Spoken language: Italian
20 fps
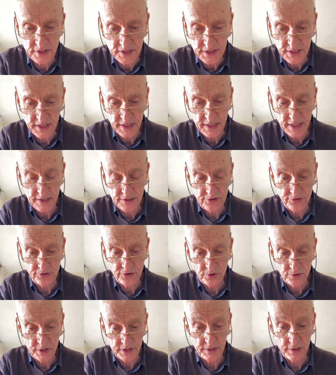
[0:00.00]

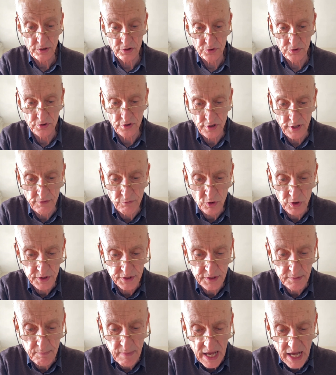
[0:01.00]
dichiarazione dell'onorevole
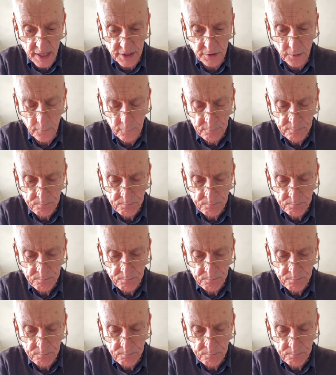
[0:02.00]
Di Maio.